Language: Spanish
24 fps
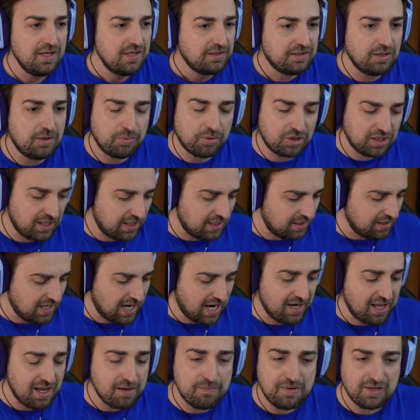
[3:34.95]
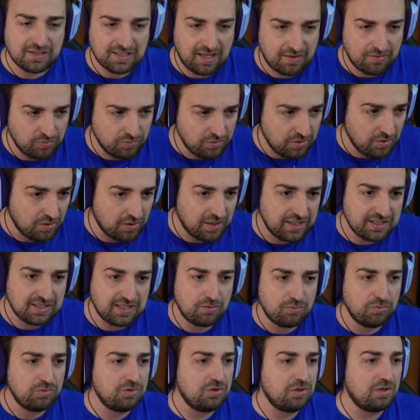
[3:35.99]
Tío, porque ahora hazme esta dungeon. Esta
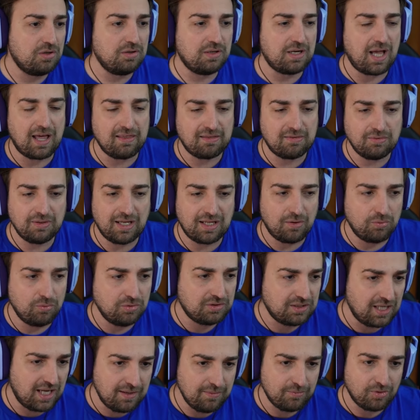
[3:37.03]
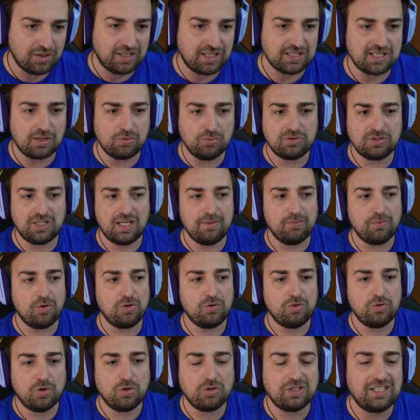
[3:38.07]
dungeon hace una loot table. Que esa loot table
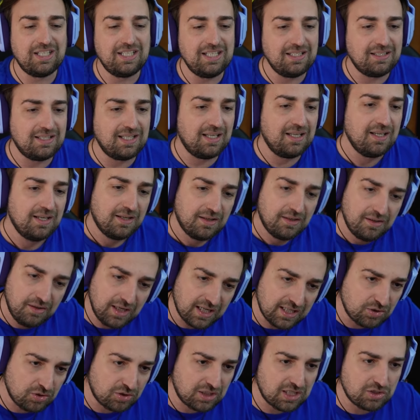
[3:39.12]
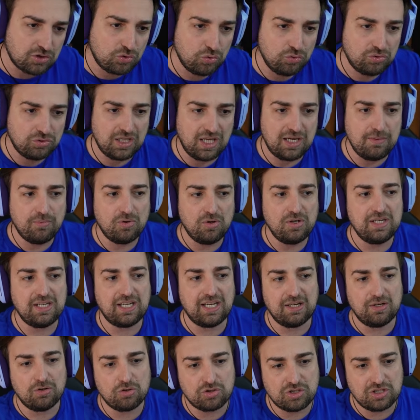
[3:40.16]
no quite las otras loot table y que
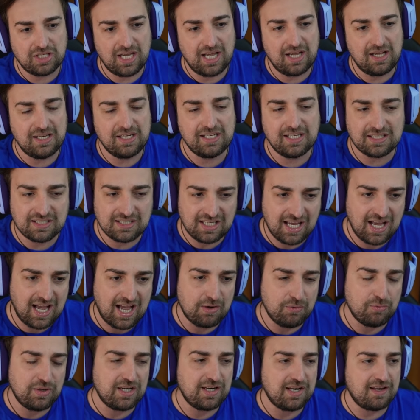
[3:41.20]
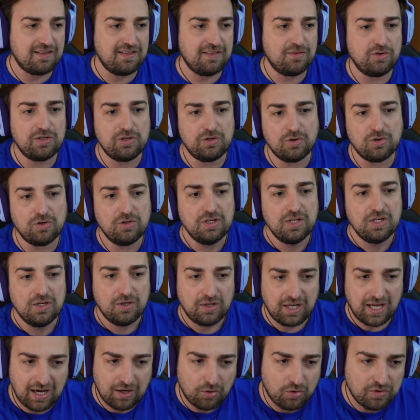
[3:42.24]
no sea, y que sea a un añadido y no
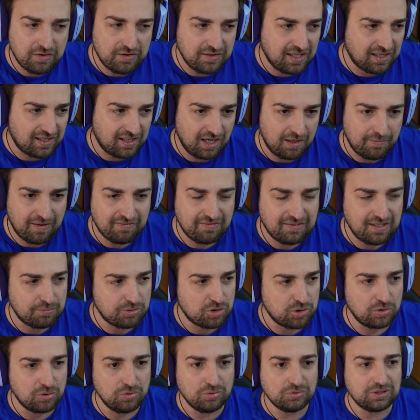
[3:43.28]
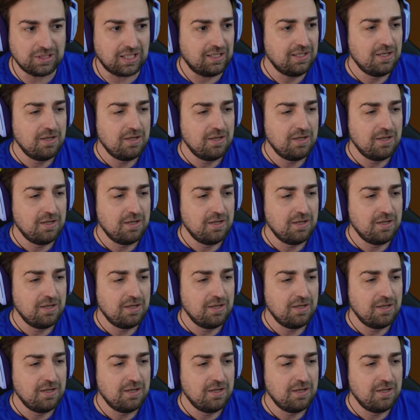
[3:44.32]
algo de relevancia absoluta.